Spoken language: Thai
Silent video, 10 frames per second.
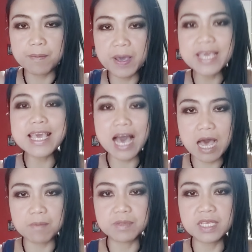พยายา
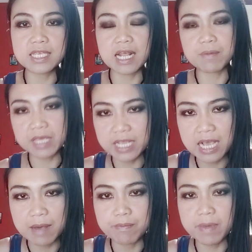มที่จะทำกิจ
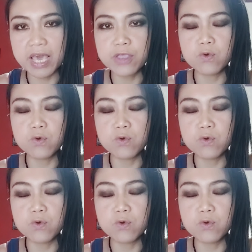กรรมแม้